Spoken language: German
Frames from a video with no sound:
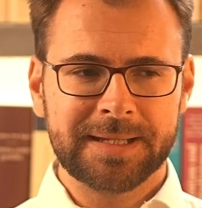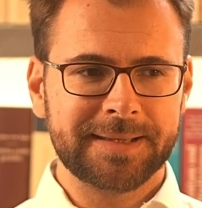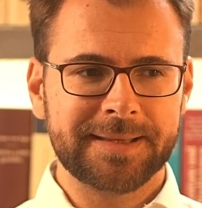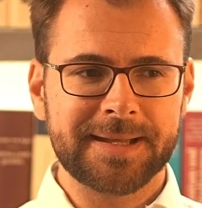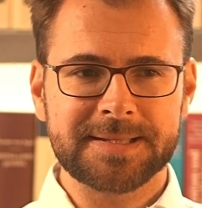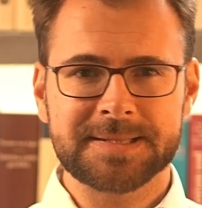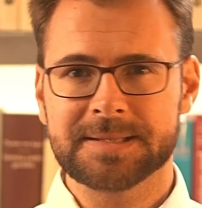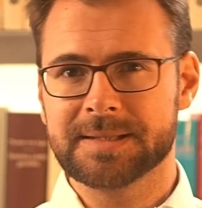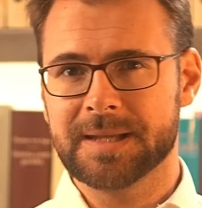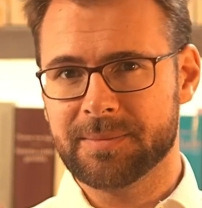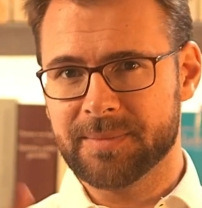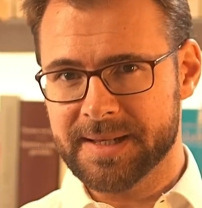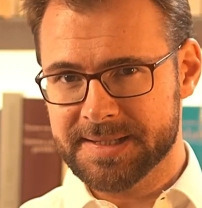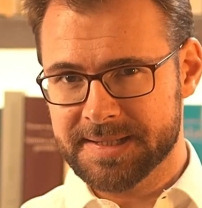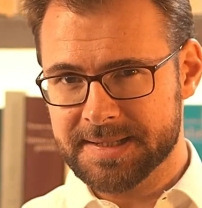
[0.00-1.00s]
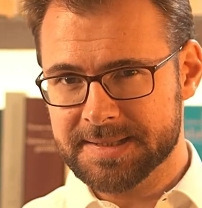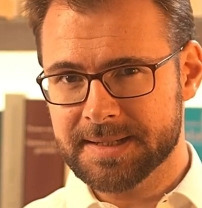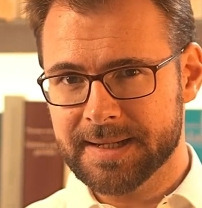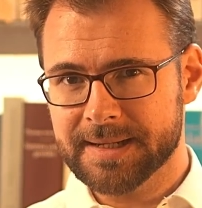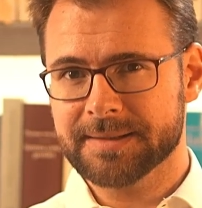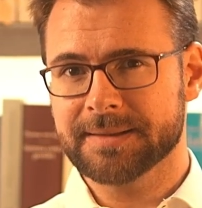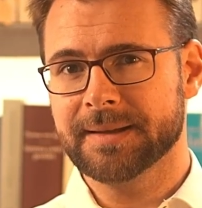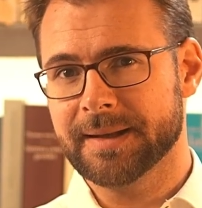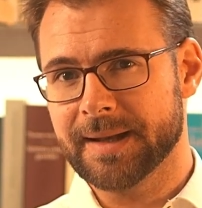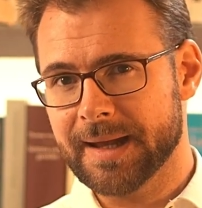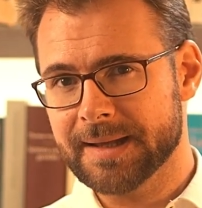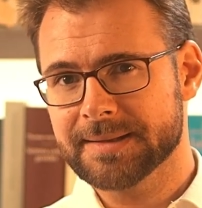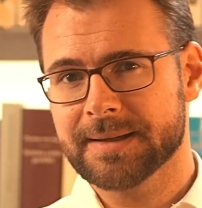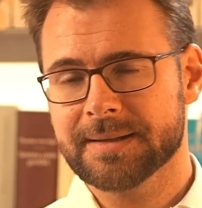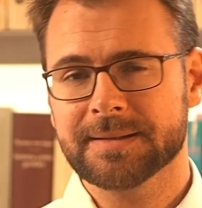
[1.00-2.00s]
dass der Melchisedek, der
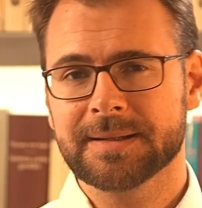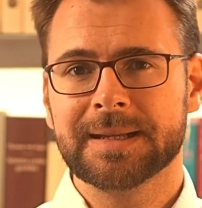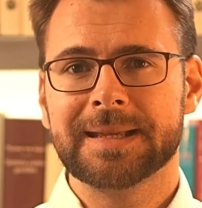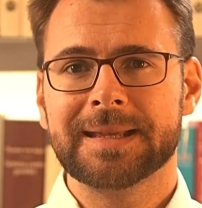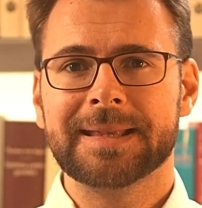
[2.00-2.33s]
Nathan,